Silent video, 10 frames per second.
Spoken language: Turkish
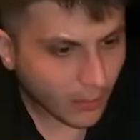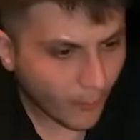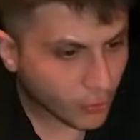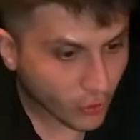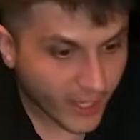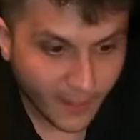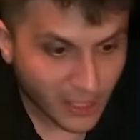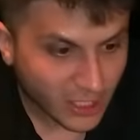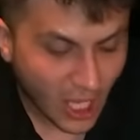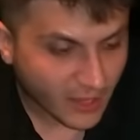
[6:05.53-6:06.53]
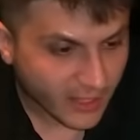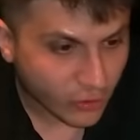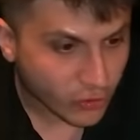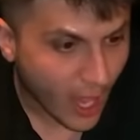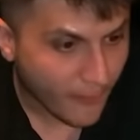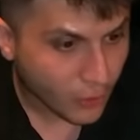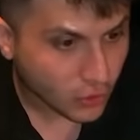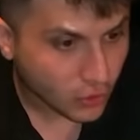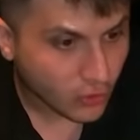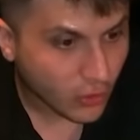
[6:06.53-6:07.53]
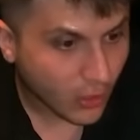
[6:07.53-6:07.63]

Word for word: Bütün arabalar dağıttı dur ne yapıyorsun?